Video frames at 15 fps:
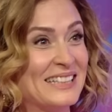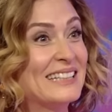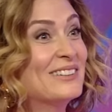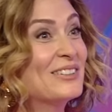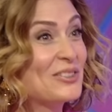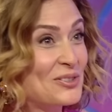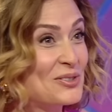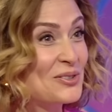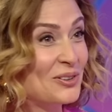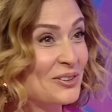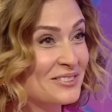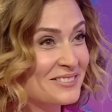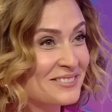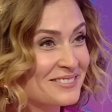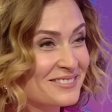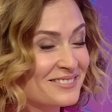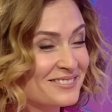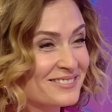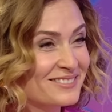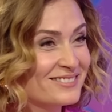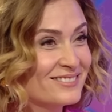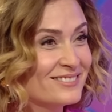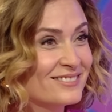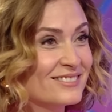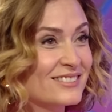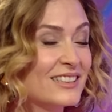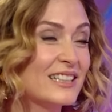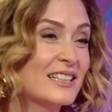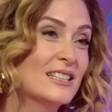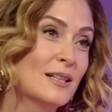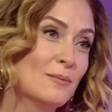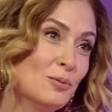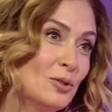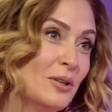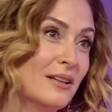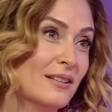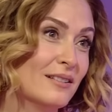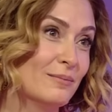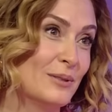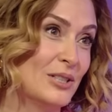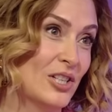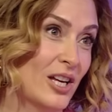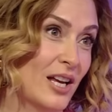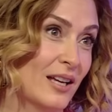Gidiyorsun. Gidiyorum gerekiyorsa. İşte bu da Çünkü şey.